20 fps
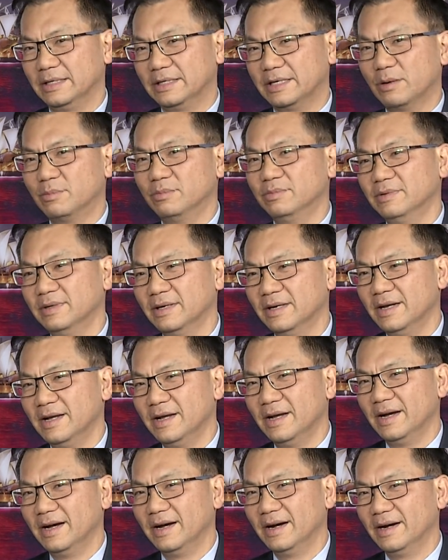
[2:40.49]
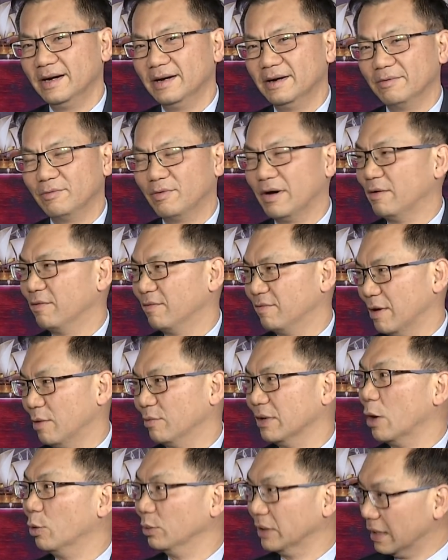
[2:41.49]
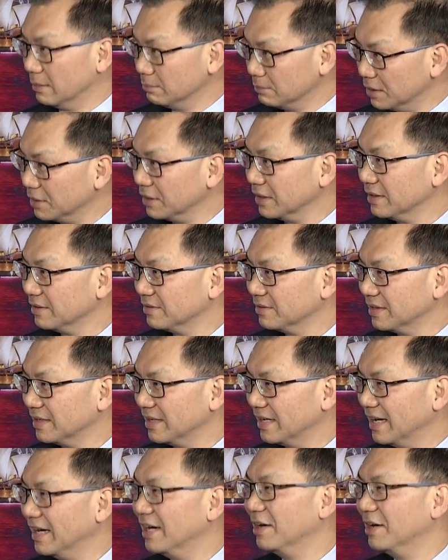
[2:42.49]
trong uh, vào vào đầu vào tháng ngày, 10 vài ngày